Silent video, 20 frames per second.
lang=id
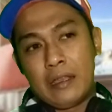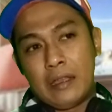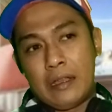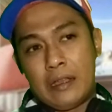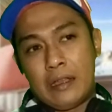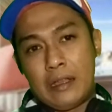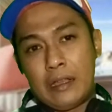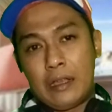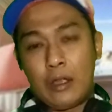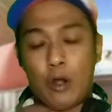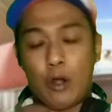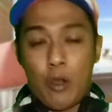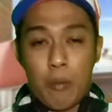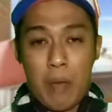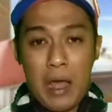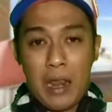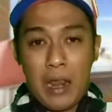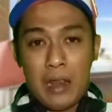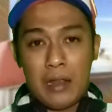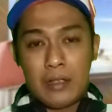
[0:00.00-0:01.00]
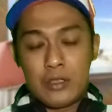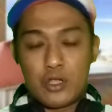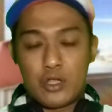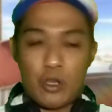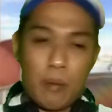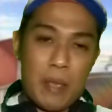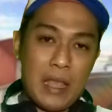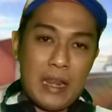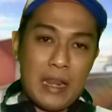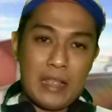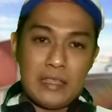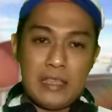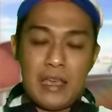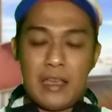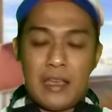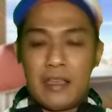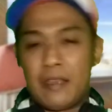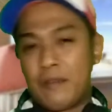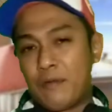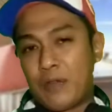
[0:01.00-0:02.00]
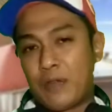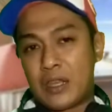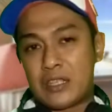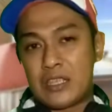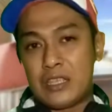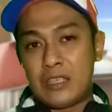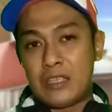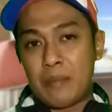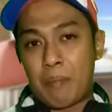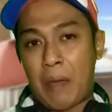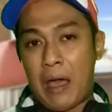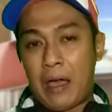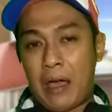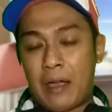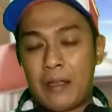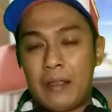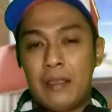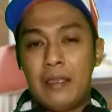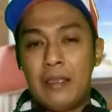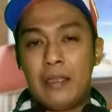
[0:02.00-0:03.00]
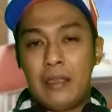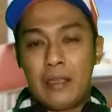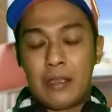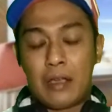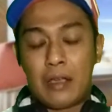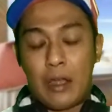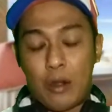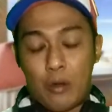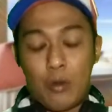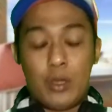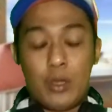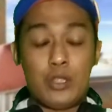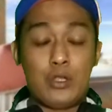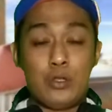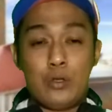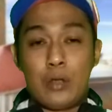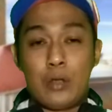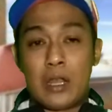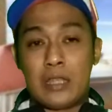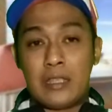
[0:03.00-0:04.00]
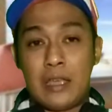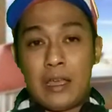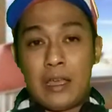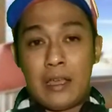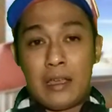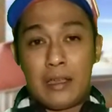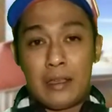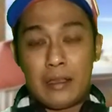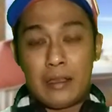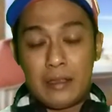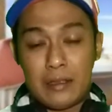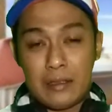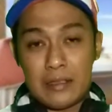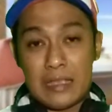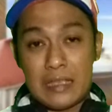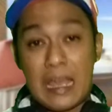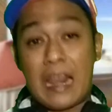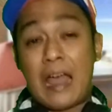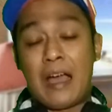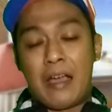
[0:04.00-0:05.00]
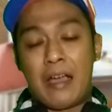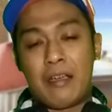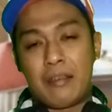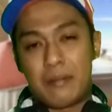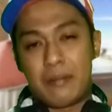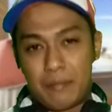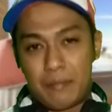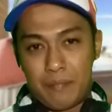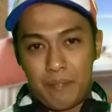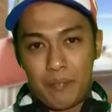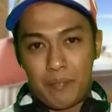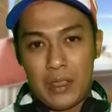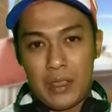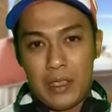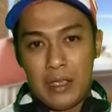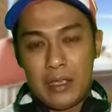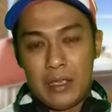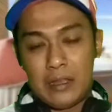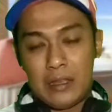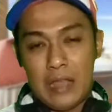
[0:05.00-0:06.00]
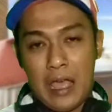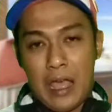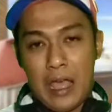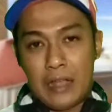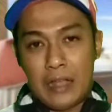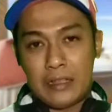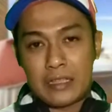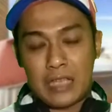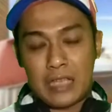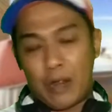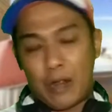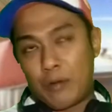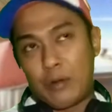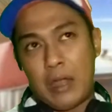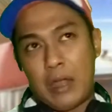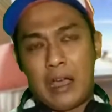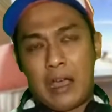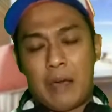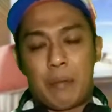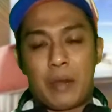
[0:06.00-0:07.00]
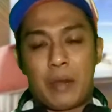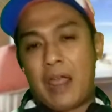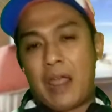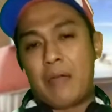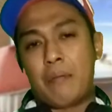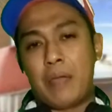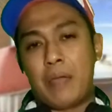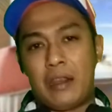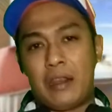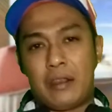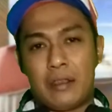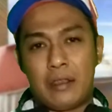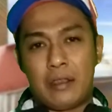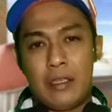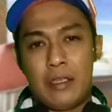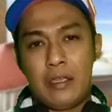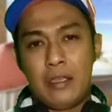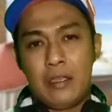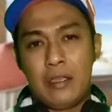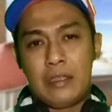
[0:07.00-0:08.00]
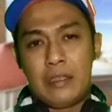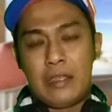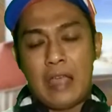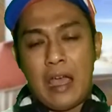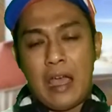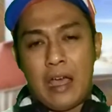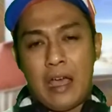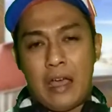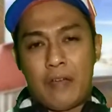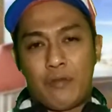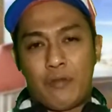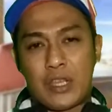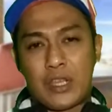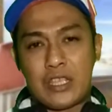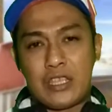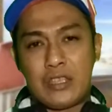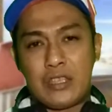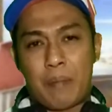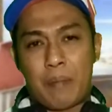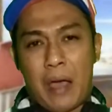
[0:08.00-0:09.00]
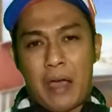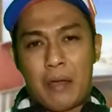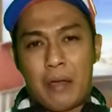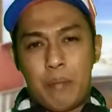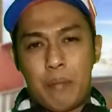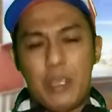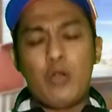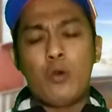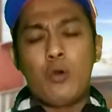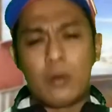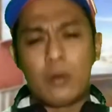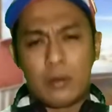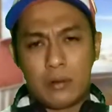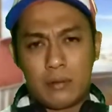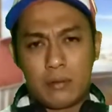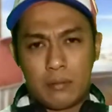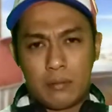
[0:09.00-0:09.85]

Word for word: uh, global, cobain aja versi Jepang. Kalau gue jujur aja jarang. Dan sekarang udah nggak pernah main yang versi Jepang. Bingung,